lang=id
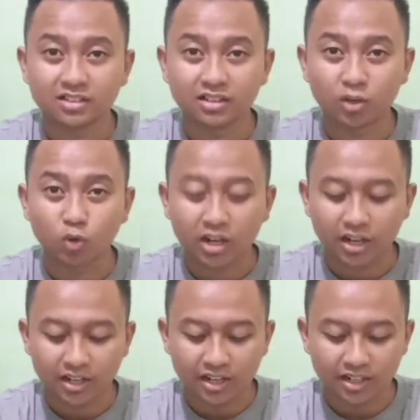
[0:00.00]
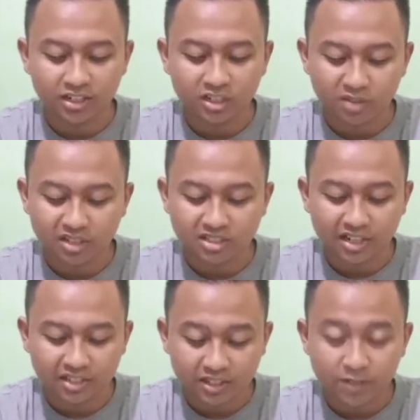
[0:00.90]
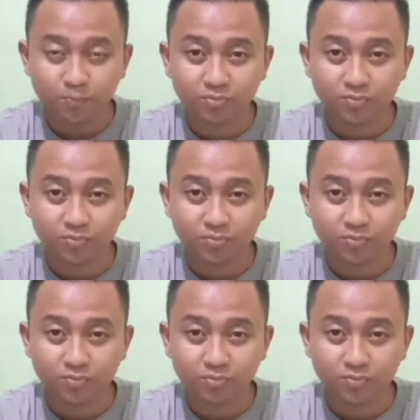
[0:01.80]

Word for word: aku akal-akalin gimana caranya